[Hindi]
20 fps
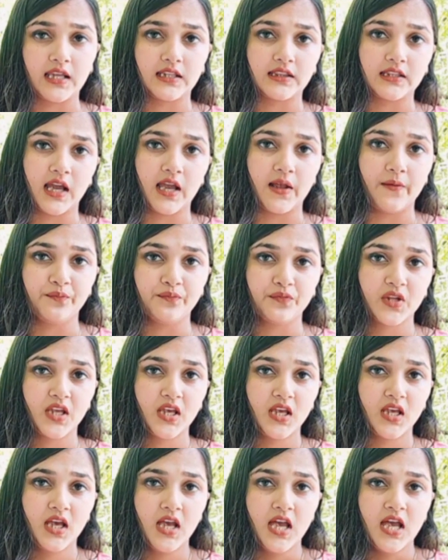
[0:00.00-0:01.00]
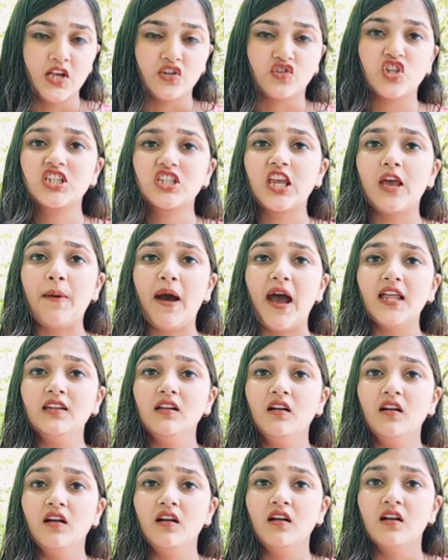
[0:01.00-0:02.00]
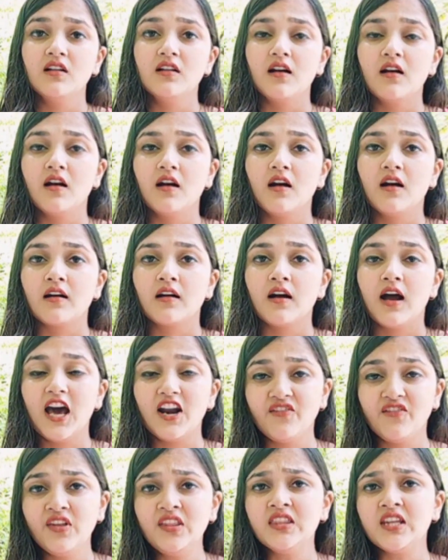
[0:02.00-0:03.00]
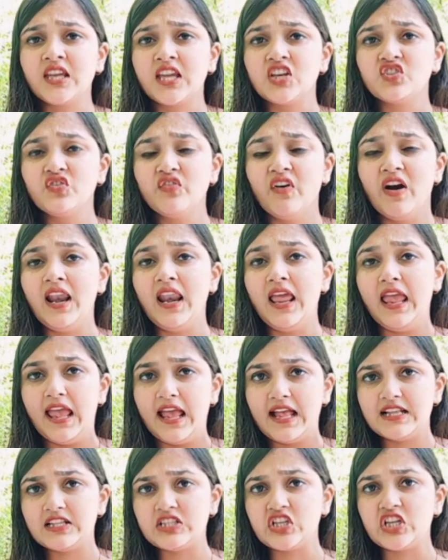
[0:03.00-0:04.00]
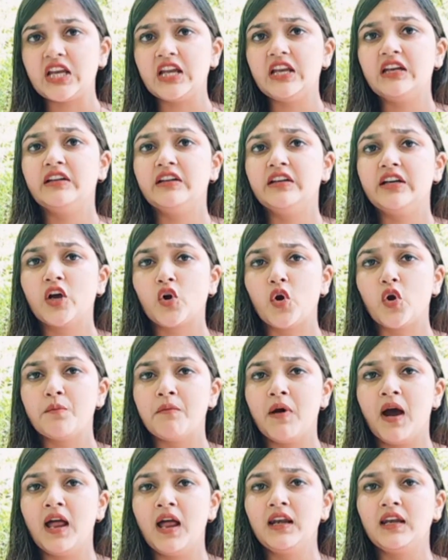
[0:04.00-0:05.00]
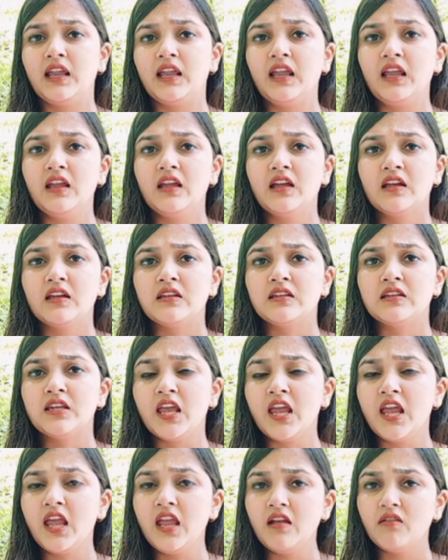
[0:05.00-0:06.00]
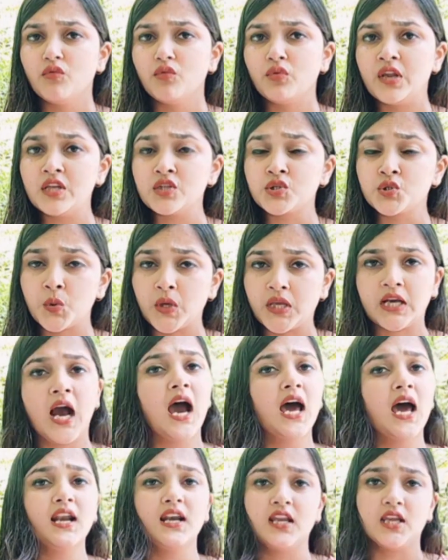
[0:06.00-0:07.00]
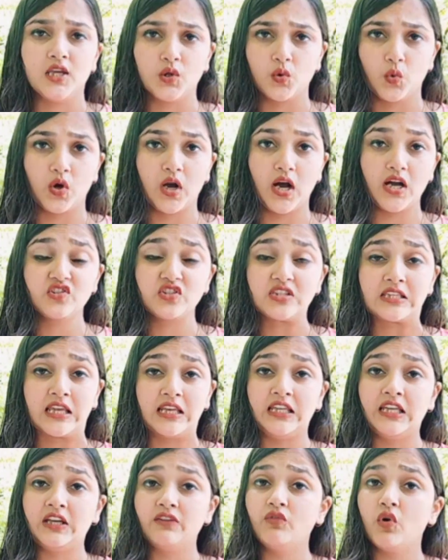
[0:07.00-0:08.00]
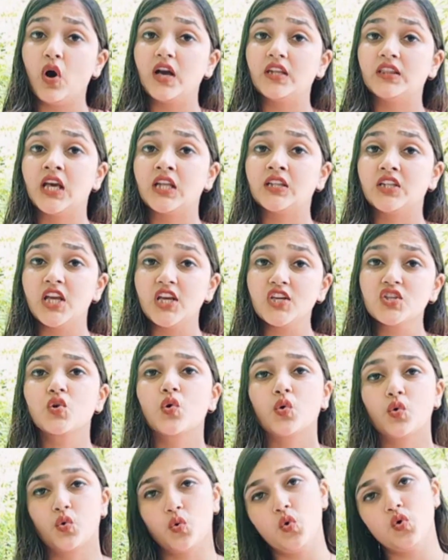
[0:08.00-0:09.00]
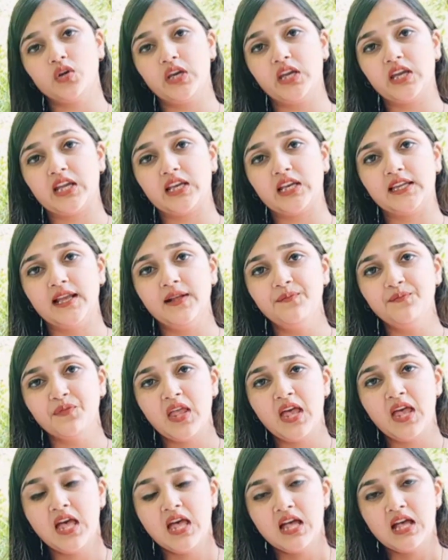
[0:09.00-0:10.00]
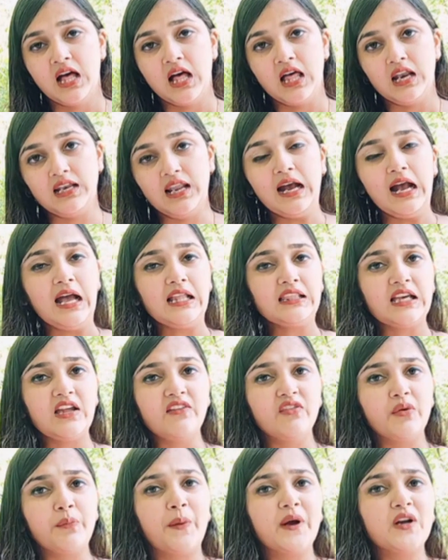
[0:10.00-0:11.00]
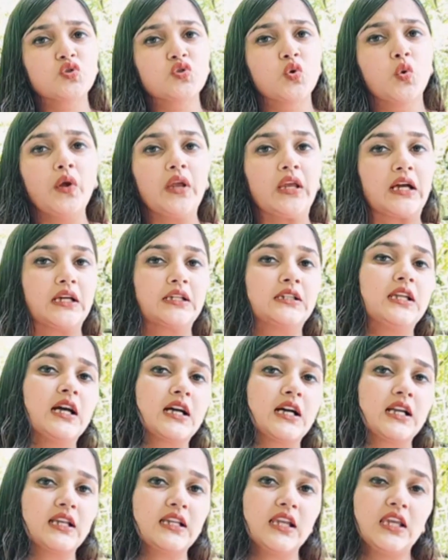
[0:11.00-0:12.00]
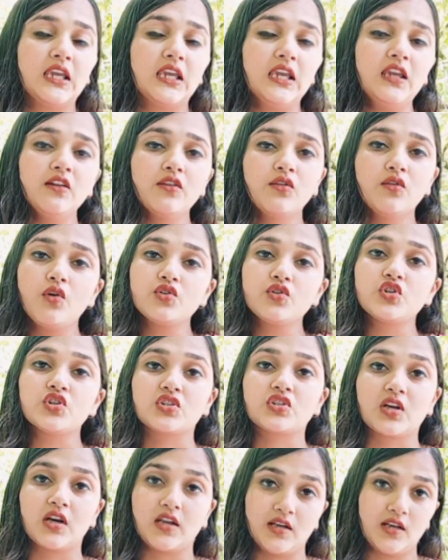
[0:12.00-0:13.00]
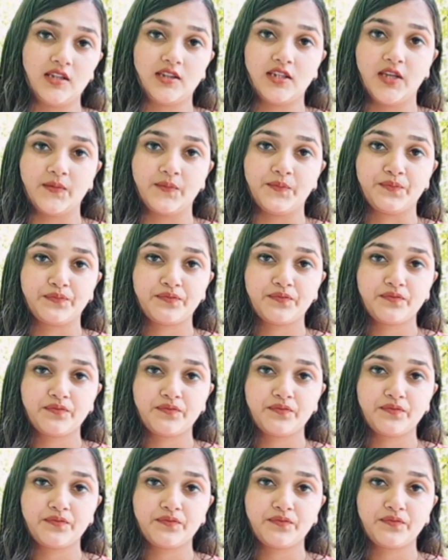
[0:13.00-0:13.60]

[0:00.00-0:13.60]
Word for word: रहता है जिसके बाद अरविंद केजरीवाल एलजी के निर्णय को मान ले ये उन्हें स्वीकार नहीं होगा जिसके लिए वो अध्यादेश को रोकने के लिए लगातार विपक्ष को इकट्ठा करने की कोशिश कर रहे थे